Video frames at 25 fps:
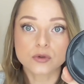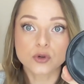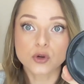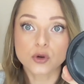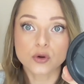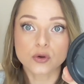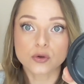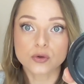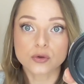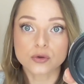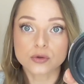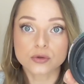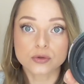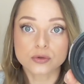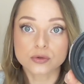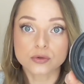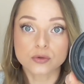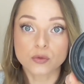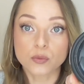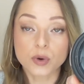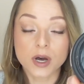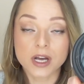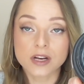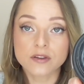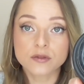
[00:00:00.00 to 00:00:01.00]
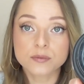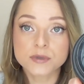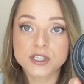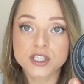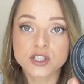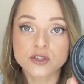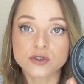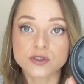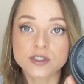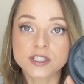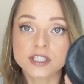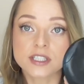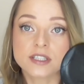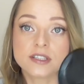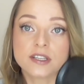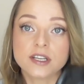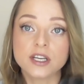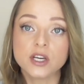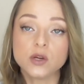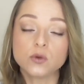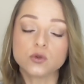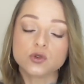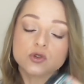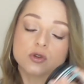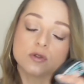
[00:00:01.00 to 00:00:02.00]
que on prélève une petite
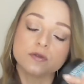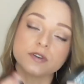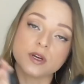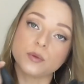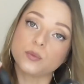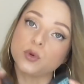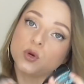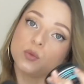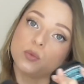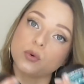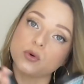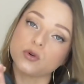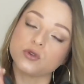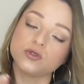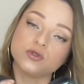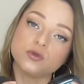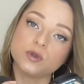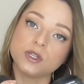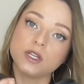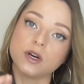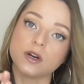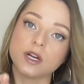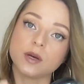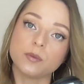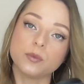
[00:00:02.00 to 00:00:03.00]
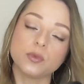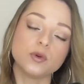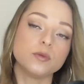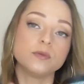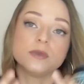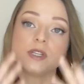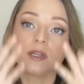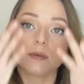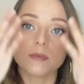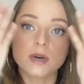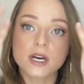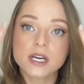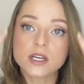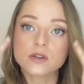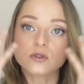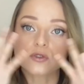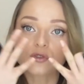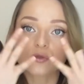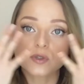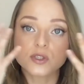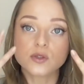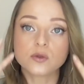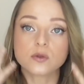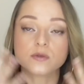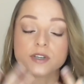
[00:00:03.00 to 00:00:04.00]
quantité, on chauffe un peu le produit dans la paume des mains et
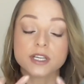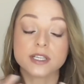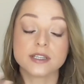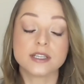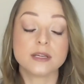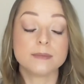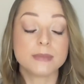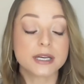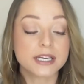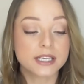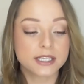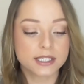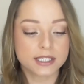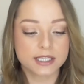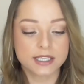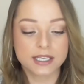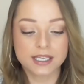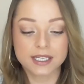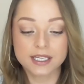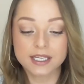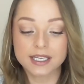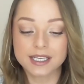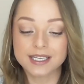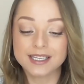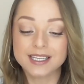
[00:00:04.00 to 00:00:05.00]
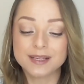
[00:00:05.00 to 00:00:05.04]
ensuite on vient démaquiller.